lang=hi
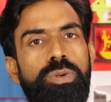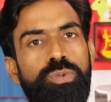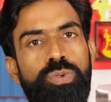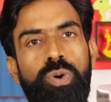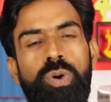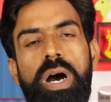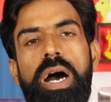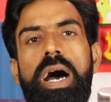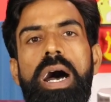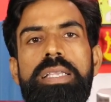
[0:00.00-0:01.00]
जो
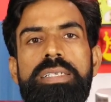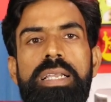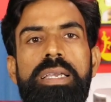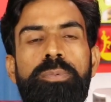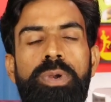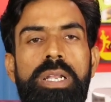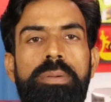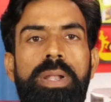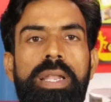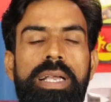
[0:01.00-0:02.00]
आजकल की
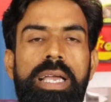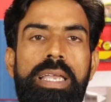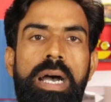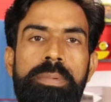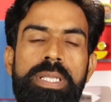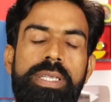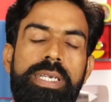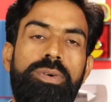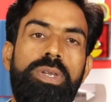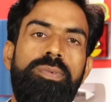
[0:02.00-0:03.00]
पुरानी बिल्डिंग कहीं आपने
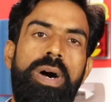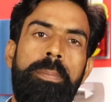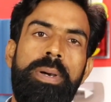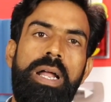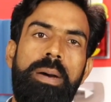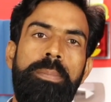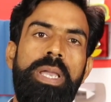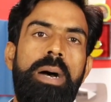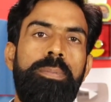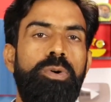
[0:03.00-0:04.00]
देखी होगी वहाँ पर अब
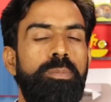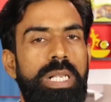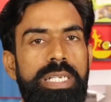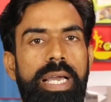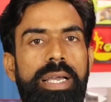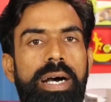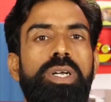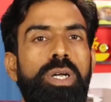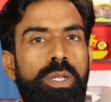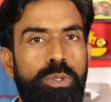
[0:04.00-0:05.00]
भी आपको मिल जाएगा
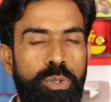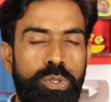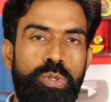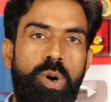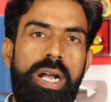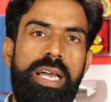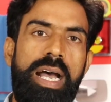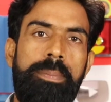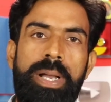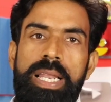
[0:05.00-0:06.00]
तो दोस्तों अगर
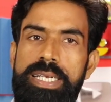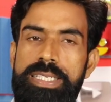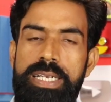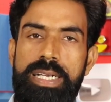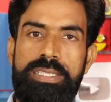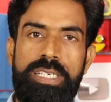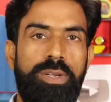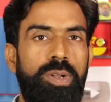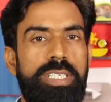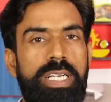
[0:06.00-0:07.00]
आपका इलेक्ट्रिशियन अच्छी
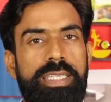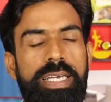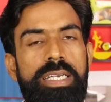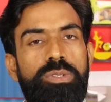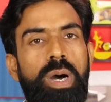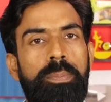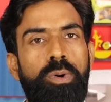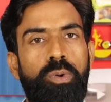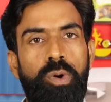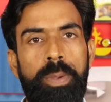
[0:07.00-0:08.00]
नॉलेज रखता है तो
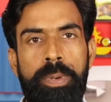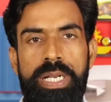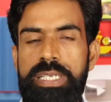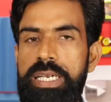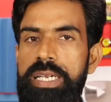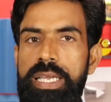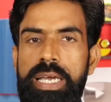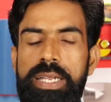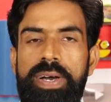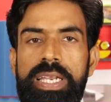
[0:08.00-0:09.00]
आपको कोई परेशानी नहीं
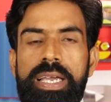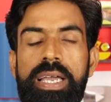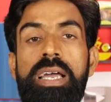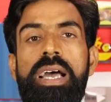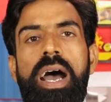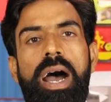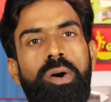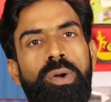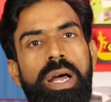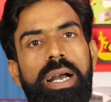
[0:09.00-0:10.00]
आने वाली है
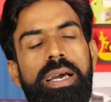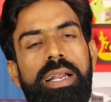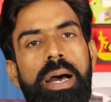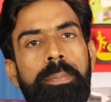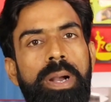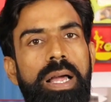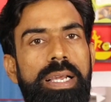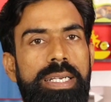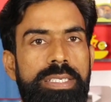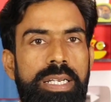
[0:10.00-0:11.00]
और अगर आपका
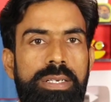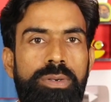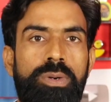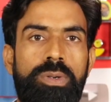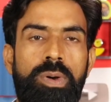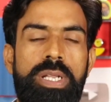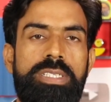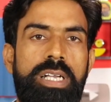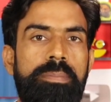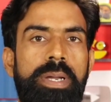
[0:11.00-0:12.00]
इलेक्ट्रिशियन को
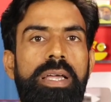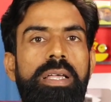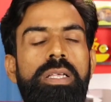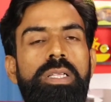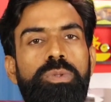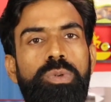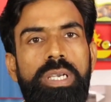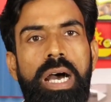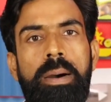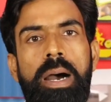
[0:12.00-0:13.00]
नॉलेज कम है तो
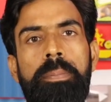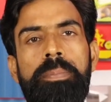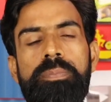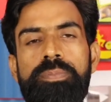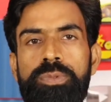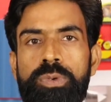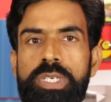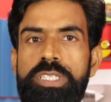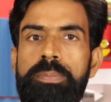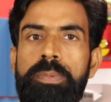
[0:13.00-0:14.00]
यहाँ आप
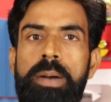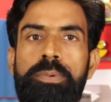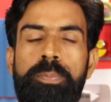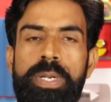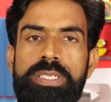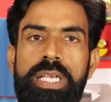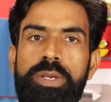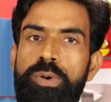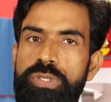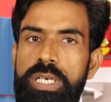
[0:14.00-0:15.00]
थोड़ी सी आपको
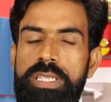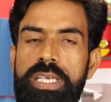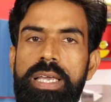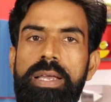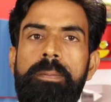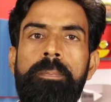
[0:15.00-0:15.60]
परेशानी हो सकती है